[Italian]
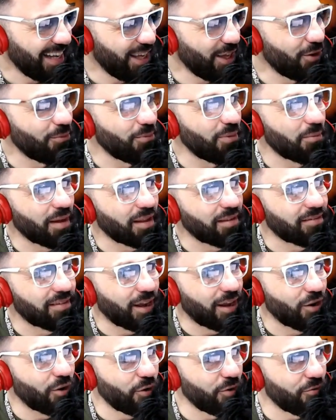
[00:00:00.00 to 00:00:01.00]
Io mi
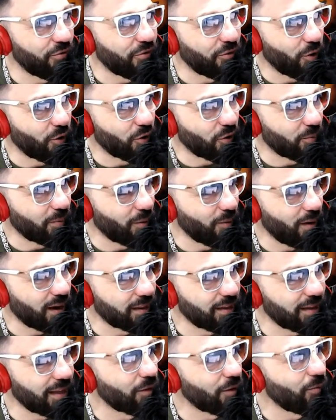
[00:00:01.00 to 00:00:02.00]
mantengo eh, in forma,
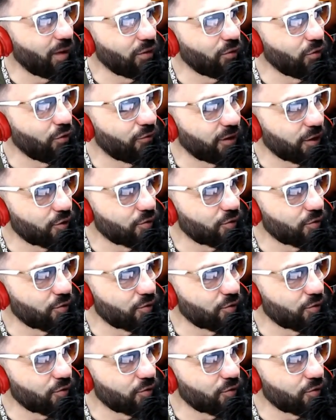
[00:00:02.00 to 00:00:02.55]
guardi da quando faccio